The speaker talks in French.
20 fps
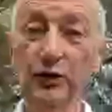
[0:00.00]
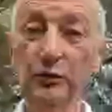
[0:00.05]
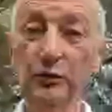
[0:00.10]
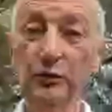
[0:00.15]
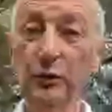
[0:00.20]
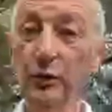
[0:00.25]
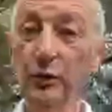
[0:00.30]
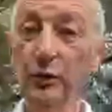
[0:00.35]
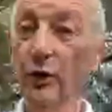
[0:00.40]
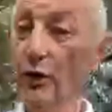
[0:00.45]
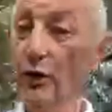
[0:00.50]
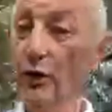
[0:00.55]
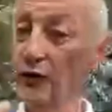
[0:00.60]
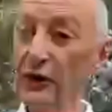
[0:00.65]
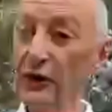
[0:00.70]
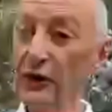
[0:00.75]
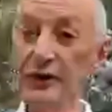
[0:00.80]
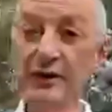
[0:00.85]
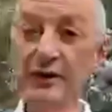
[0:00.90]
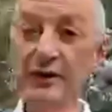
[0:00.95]
tu peux
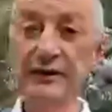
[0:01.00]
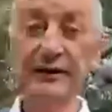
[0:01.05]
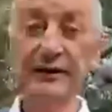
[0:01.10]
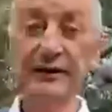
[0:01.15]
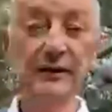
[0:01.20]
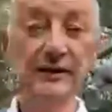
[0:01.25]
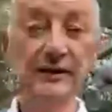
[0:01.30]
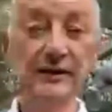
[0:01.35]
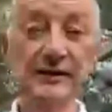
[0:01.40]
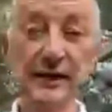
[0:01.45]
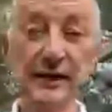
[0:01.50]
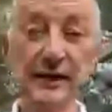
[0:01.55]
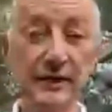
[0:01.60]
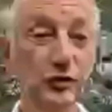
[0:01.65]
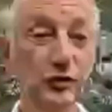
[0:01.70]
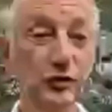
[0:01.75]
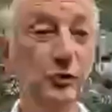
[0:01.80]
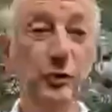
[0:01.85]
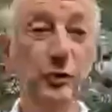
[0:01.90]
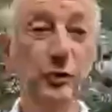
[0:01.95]
envoyer tes
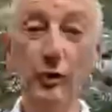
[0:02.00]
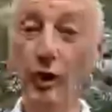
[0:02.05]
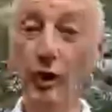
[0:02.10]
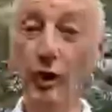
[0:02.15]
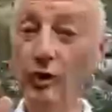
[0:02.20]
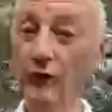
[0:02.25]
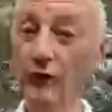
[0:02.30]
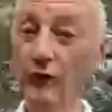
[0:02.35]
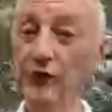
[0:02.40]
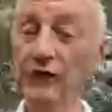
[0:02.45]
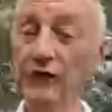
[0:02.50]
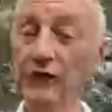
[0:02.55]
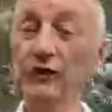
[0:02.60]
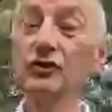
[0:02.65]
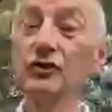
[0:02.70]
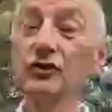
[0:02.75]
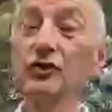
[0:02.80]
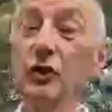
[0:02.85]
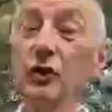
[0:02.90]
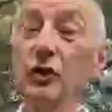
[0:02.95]
dessins, tu peux
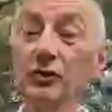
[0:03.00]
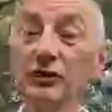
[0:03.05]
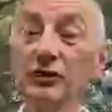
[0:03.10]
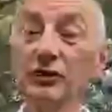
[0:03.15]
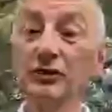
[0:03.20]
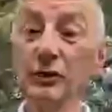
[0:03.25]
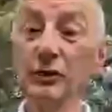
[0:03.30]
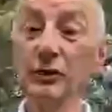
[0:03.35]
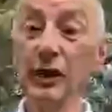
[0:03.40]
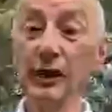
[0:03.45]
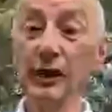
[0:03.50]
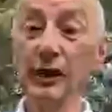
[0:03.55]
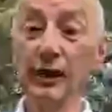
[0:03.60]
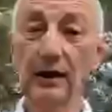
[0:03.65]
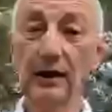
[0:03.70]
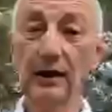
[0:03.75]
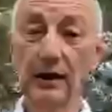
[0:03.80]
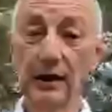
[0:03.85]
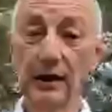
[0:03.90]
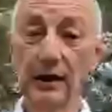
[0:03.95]
envoyer ton
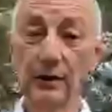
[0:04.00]
histoire.